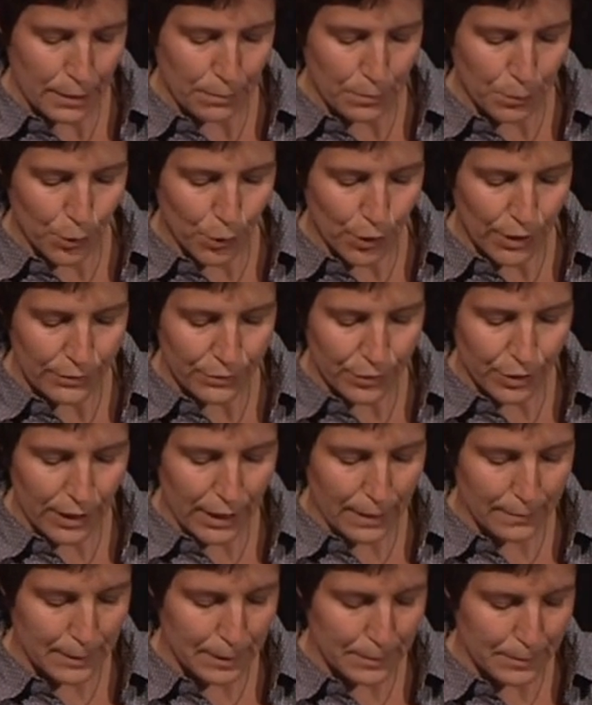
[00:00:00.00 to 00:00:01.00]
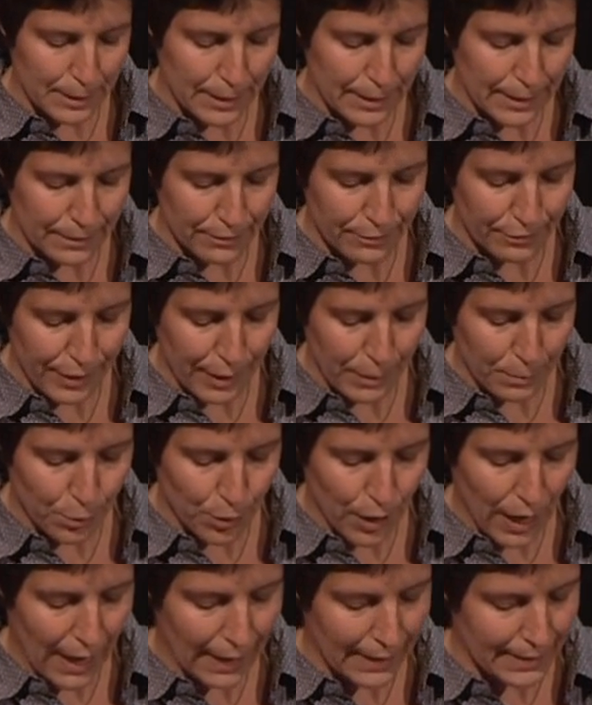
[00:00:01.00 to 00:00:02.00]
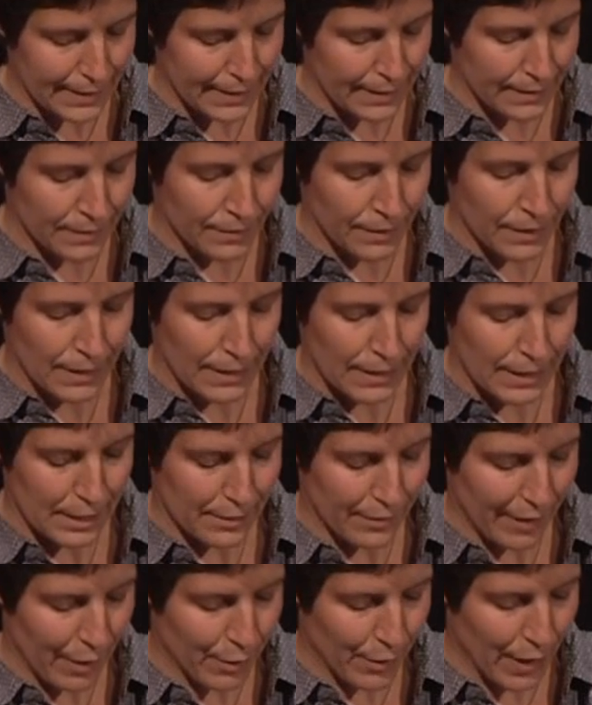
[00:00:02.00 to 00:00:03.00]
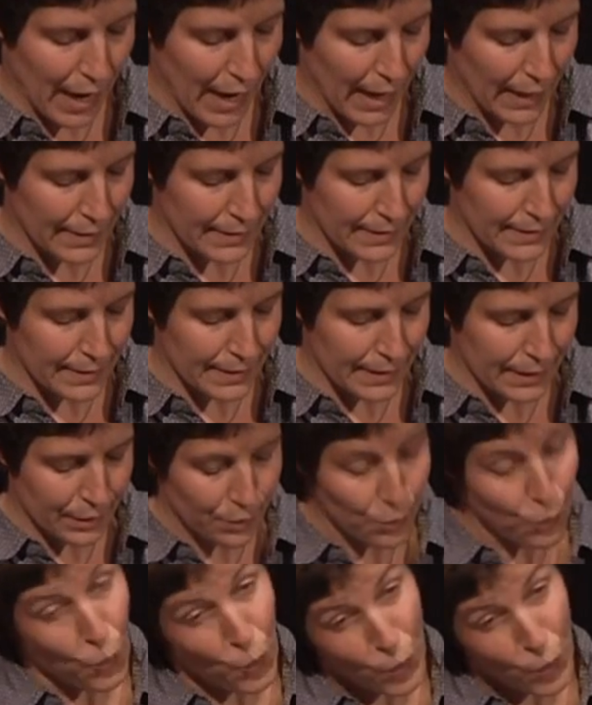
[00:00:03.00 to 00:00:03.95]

Geboren wurde er am 17. Februar 1882